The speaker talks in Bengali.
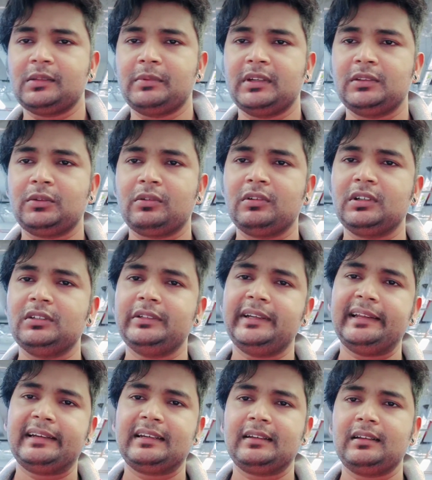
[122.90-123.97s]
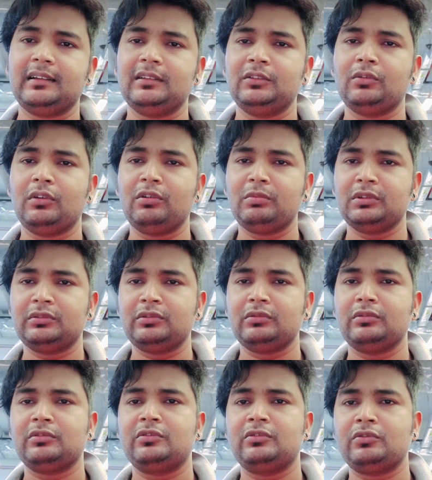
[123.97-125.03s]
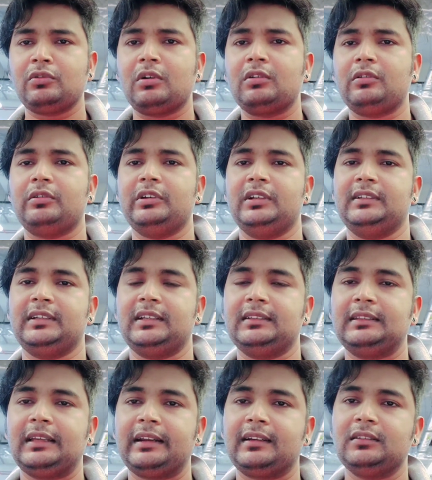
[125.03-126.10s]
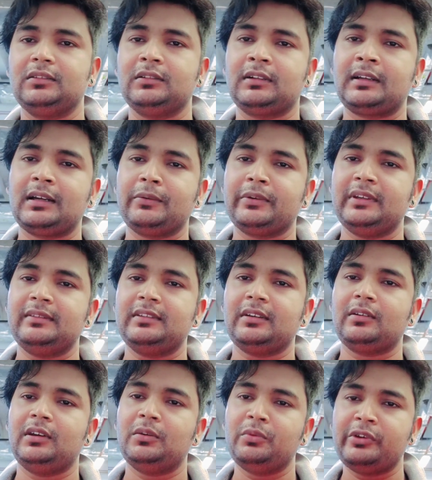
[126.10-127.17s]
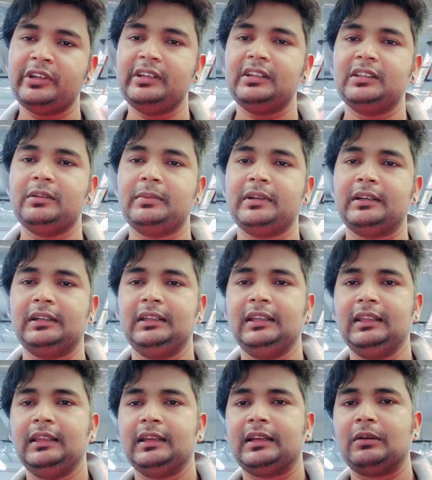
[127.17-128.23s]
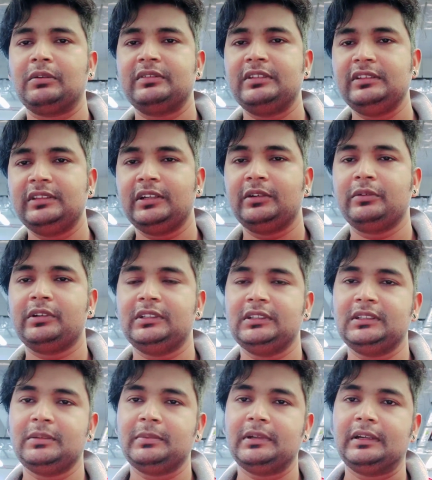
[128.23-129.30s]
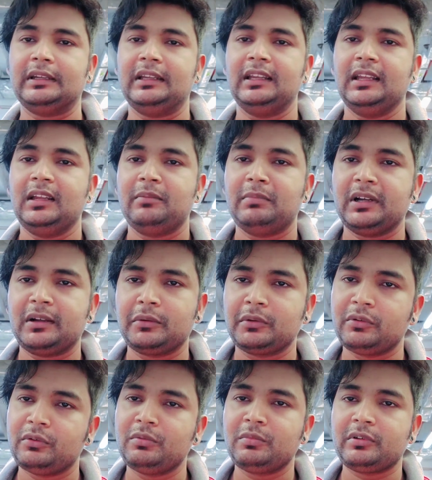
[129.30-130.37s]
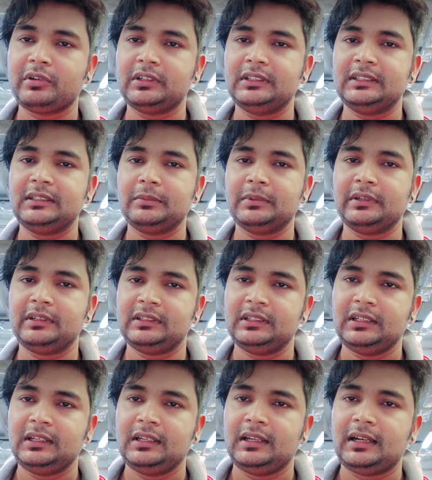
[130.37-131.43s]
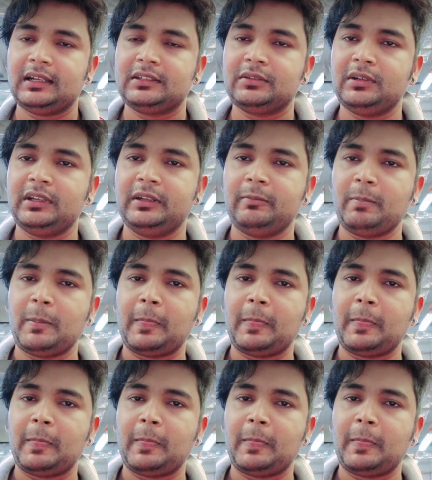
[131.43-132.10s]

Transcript: থাকতে পারে তখন কিন্তু এর একটা দলবদ্র চক্র হয়ে যায় তারা কিন্তু কাউকে ইচ্ছে করলে উঠেই নিতে পারে কাউকে ছিনতাই করে দিতে পারে বা কাউকে গুম করে দিতে পারে আসলে